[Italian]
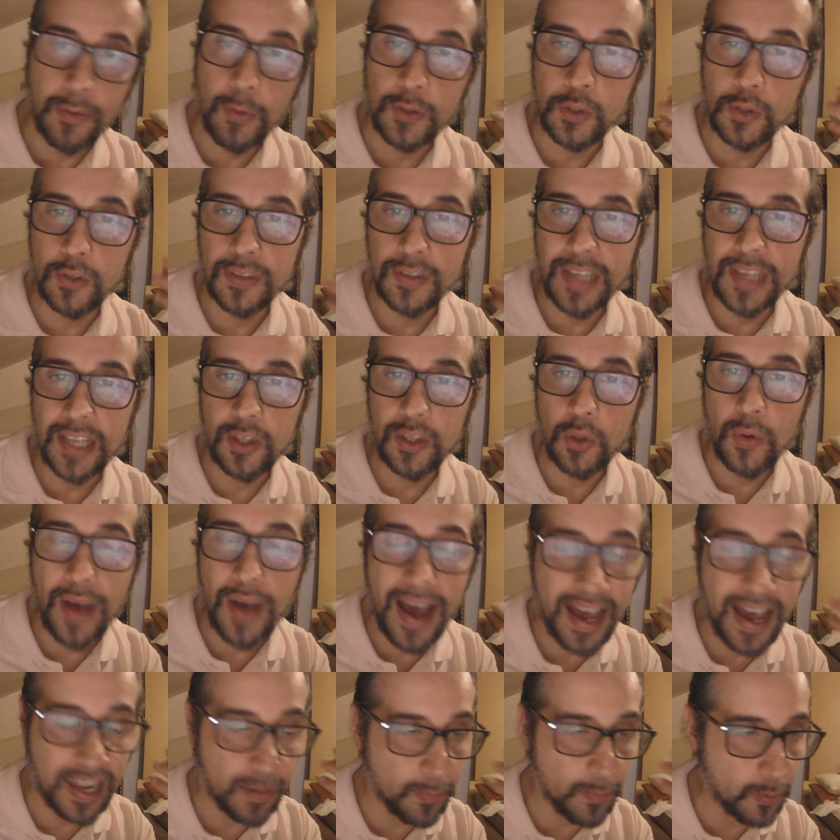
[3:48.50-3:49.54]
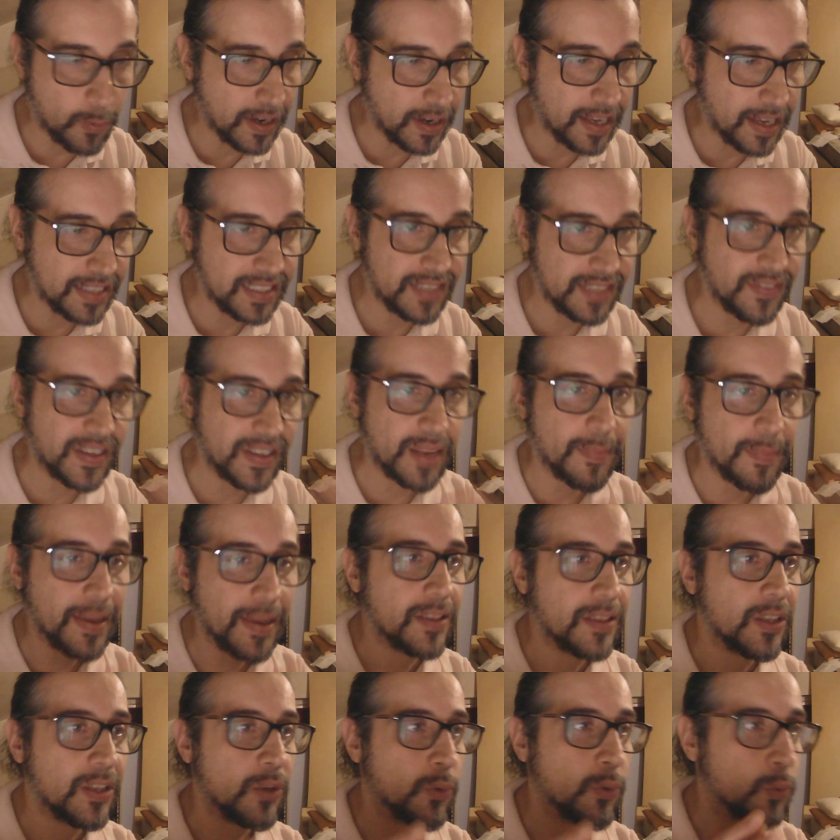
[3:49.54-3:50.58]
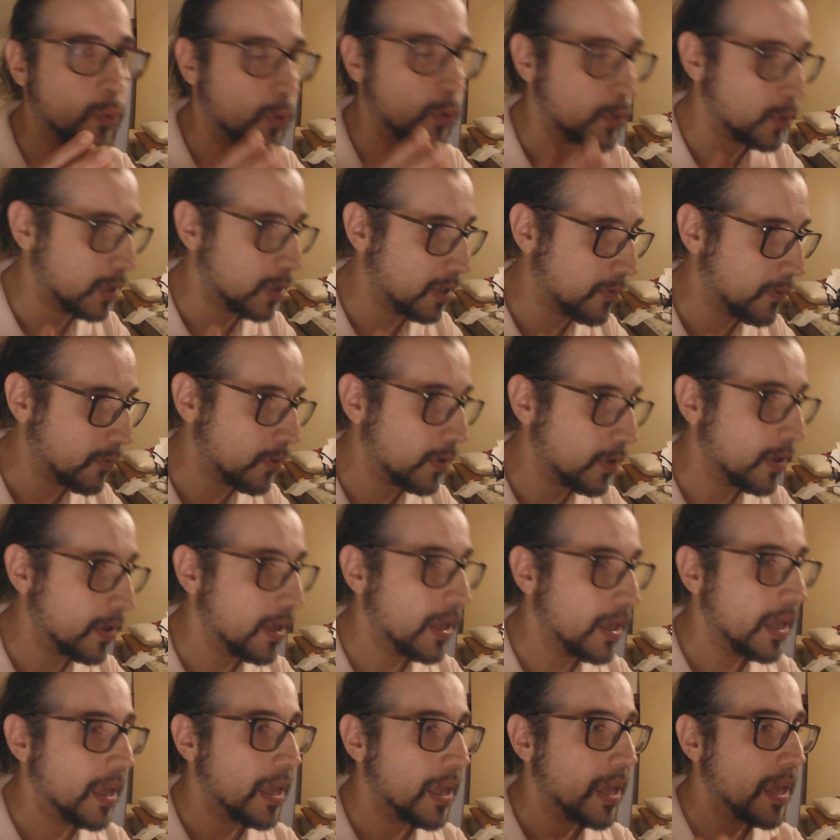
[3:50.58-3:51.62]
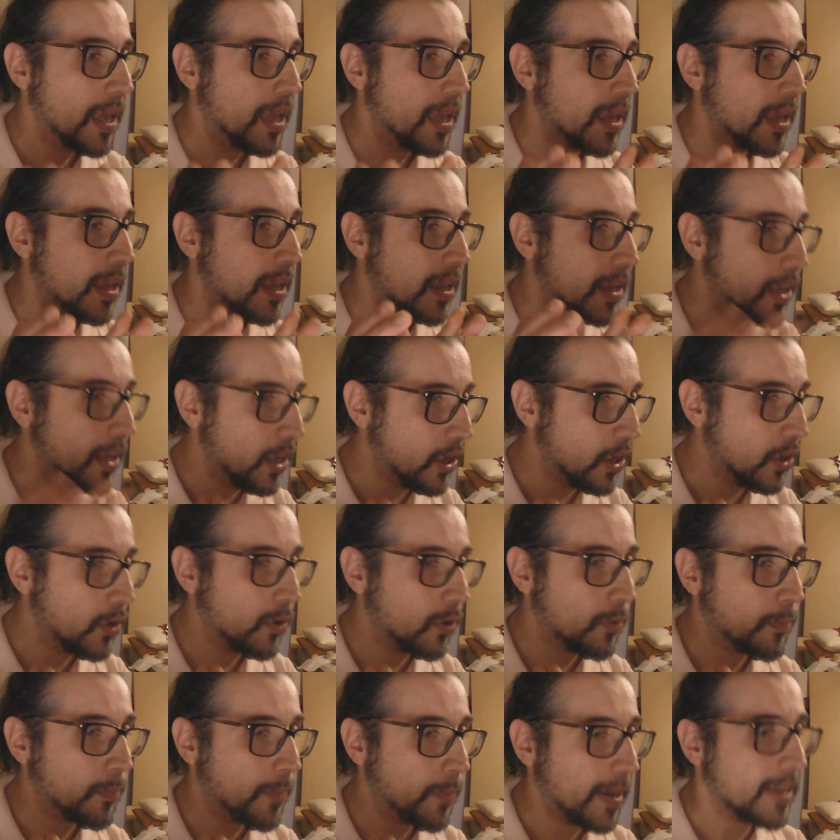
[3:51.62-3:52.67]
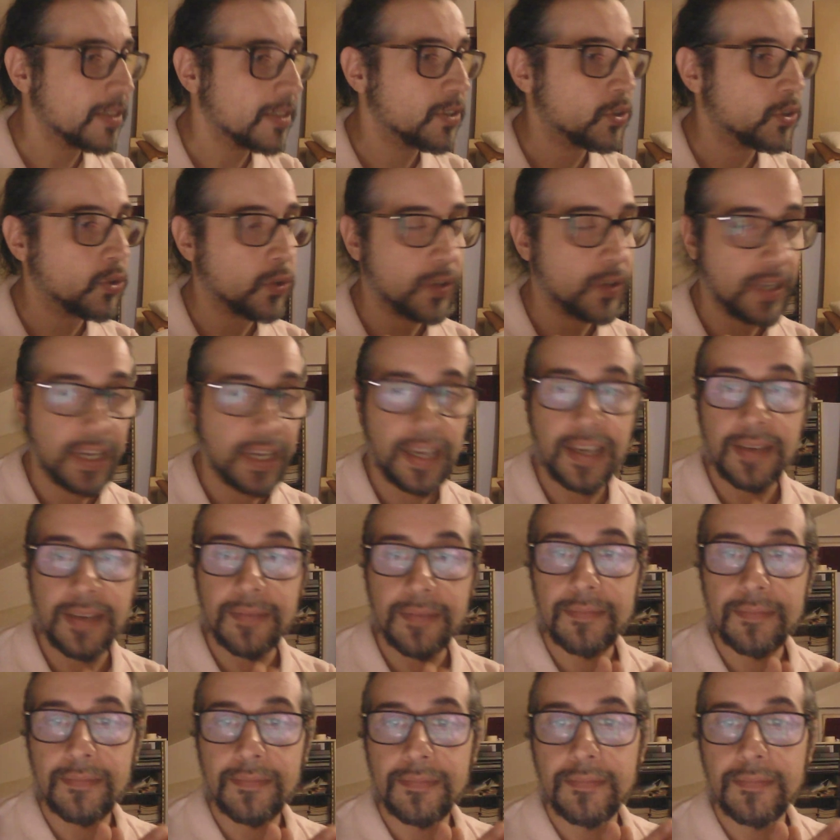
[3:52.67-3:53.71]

questo stato arabo ragazzi, veramente uno schifo. Io penso che